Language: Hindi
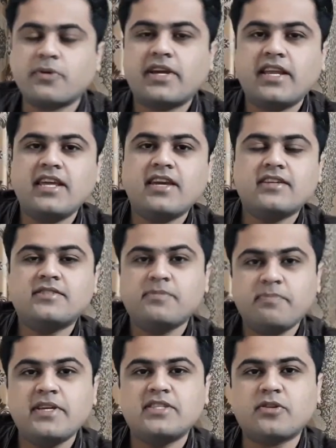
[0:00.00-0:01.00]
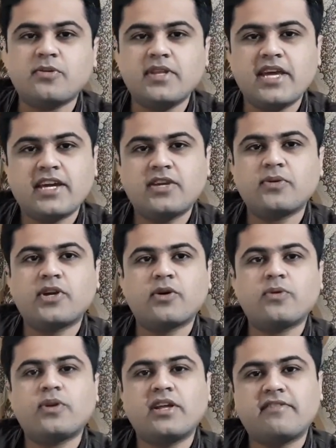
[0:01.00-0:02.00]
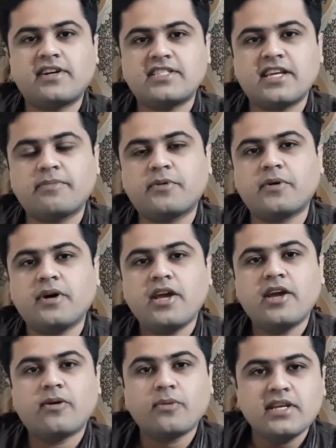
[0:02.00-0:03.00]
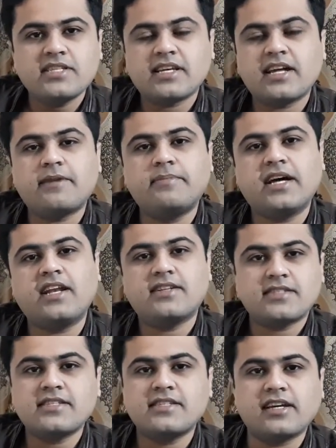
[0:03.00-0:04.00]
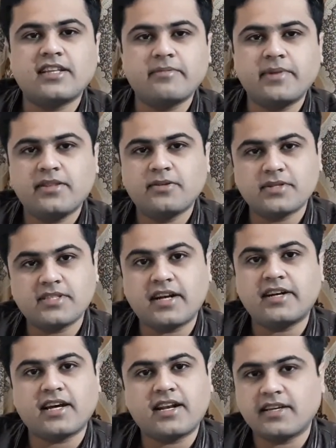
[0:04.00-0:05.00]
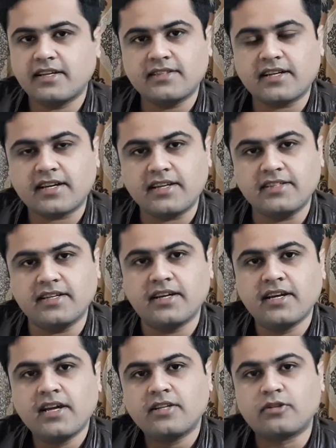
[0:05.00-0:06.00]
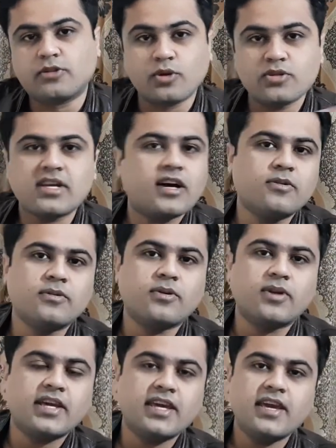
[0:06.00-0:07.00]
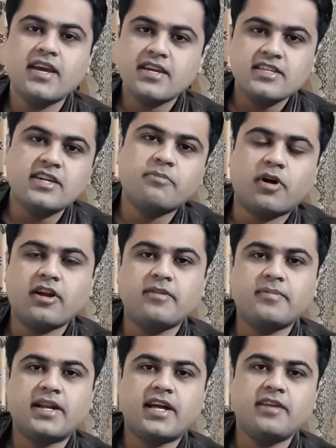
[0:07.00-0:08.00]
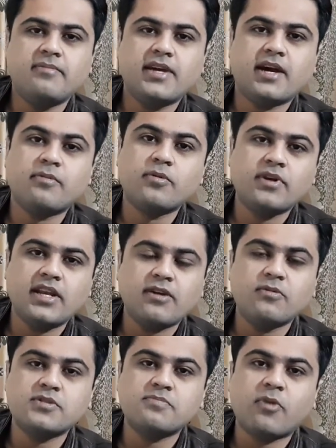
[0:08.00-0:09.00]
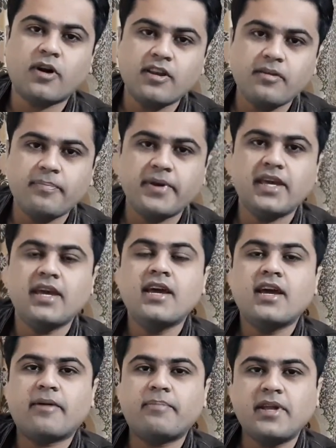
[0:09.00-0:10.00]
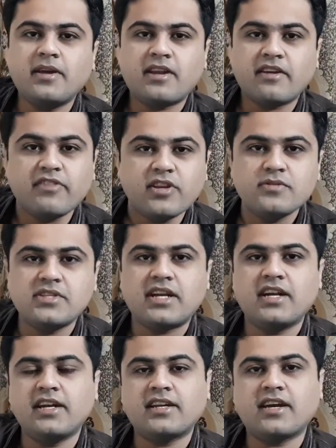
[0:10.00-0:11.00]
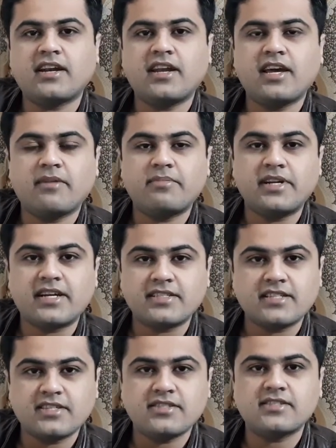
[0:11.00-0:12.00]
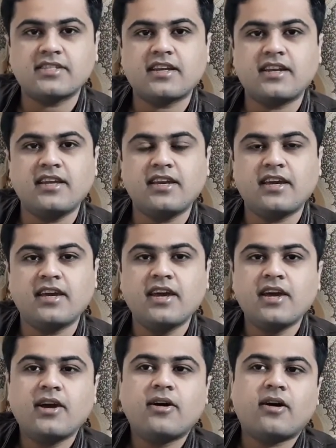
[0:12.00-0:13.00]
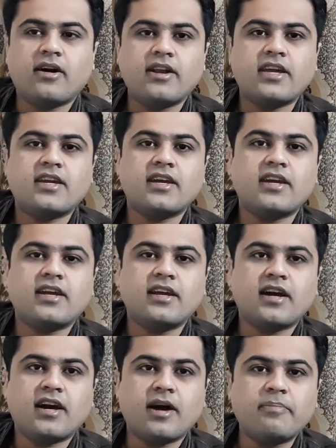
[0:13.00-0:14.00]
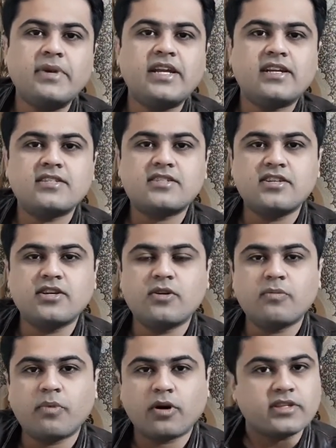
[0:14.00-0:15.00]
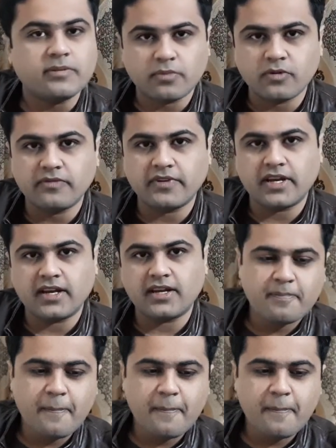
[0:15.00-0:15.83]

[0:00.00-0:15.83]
के लिए भी ज़रूरी है क्योंकि उन्होंने व्हाट्सएप को 19 अरब डॉलर से ज़्यादा में 2018 के अंदर ख़रीदा तो दो साल उनको लगे ये मॉडल बनाने में अब उनने उस मॉडल पे अपने रेवेन्यू जनरेट करना है अपनी ट्रांजेक्शन्स करनी है और एक अपनी इंडस्ट्री को बहुत इंप्रूव करना है